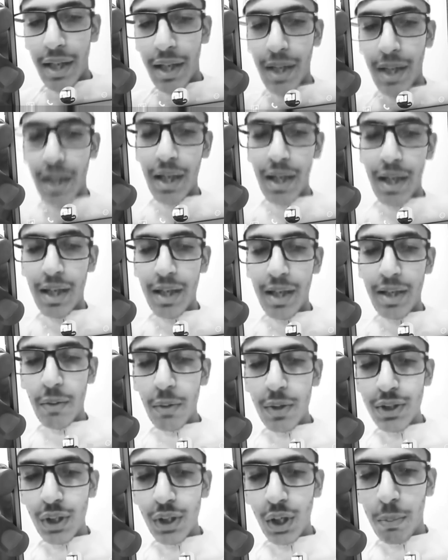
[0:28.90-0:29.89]

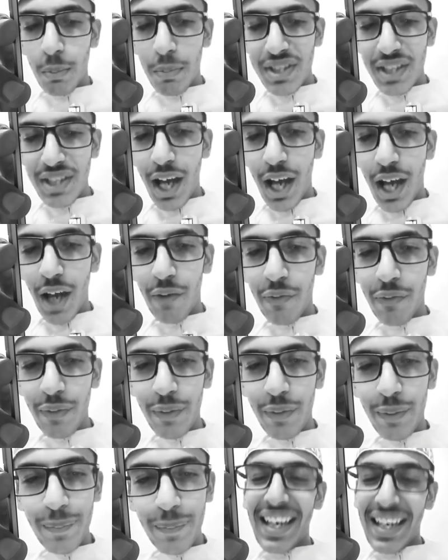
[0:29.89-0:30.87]
آه وزر المصاحف
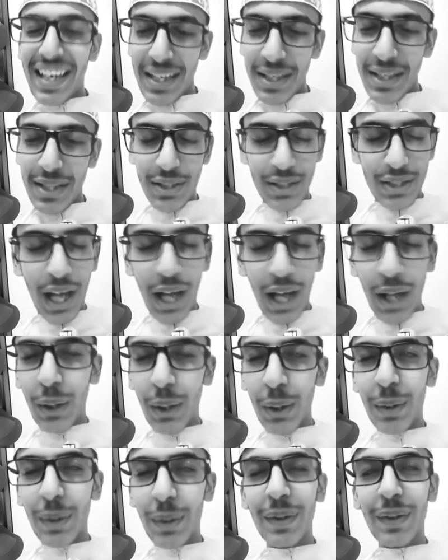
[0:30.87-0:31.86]
ليه هم كفار
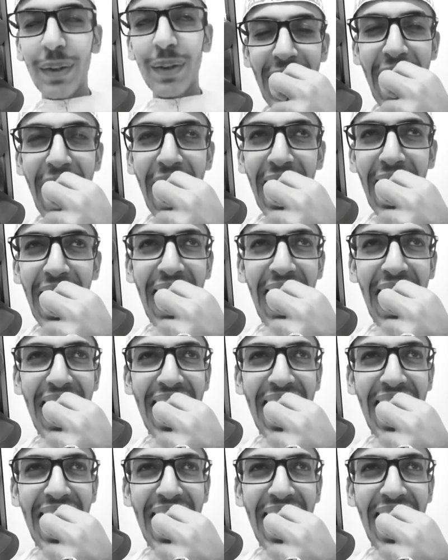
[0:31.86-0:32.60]
يعني؟ لا لا